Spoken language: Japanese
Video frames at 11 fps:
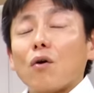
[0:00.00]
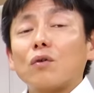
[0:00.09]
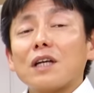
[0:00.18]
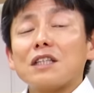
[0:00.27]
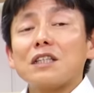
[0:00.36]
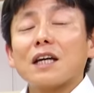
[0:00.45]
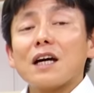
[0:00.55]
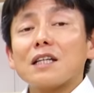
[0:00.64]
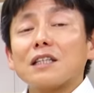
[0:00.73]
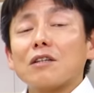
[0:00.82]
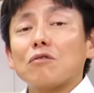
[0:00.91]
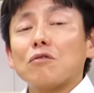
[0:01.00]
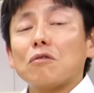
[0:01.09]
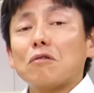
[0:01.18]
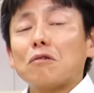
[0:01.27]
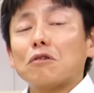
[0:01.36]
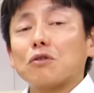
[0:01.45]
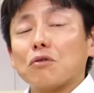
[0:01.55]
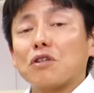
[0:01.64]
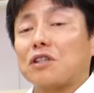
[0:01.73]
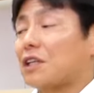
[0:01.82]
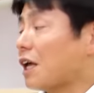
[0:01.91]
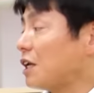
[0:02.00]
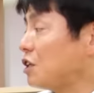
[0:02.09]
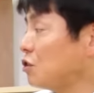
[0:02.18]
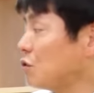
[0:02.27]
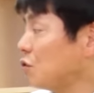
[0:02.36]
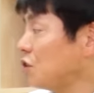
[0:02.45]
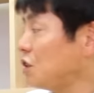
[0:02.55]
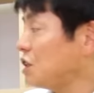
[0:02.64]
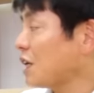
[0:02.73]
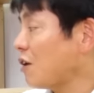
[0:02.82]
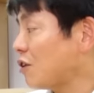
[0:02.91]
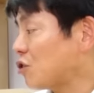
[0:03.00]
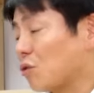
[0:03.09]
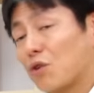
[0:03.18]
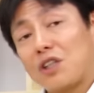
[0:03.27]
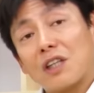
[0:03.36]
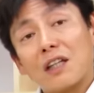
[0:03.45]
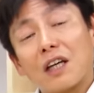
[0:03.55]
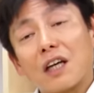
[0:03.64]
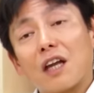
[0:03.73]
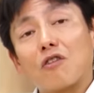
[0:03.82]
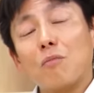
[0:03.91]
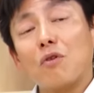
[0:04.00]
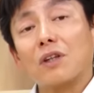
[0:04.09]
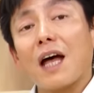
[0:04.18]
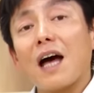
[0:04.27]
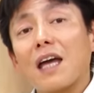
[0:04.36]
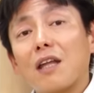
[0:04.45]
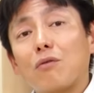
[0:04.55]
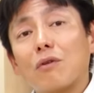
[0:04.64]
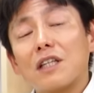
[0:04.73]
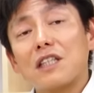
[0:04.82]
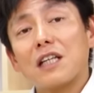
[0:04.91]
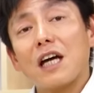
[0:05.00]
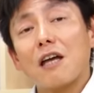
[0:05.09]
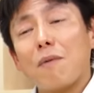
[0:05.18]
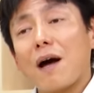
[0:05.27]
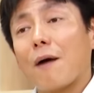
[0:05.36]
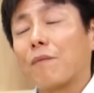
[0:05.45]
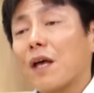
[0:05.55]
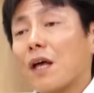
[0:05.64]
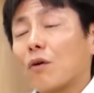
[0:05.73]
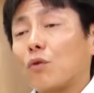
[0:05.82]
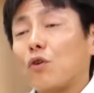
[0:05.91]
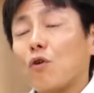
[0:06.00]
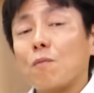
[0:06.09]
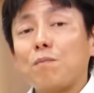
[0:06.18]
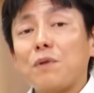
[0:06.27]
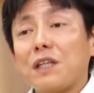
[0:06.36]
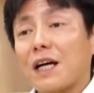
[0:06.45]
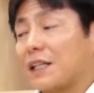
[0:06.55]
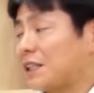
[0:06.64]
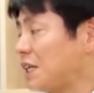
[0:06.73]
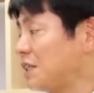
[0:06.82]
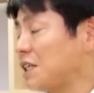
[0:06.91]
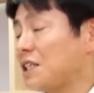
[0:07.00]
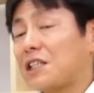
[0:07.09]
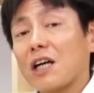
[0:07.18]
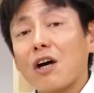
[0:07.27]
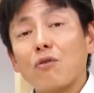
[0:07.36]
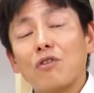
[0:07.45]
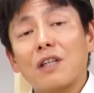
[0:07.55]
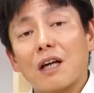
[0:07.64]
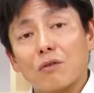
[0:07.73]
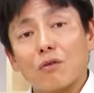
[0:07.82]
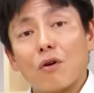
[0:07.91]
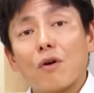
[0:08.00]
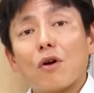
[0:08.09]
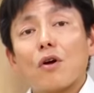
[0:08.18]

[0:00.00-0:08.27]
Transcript: 同じ会社の商品で非常に似たような商品なんだけれども、ターゲットが違えばこの よんピー が全然違うようになると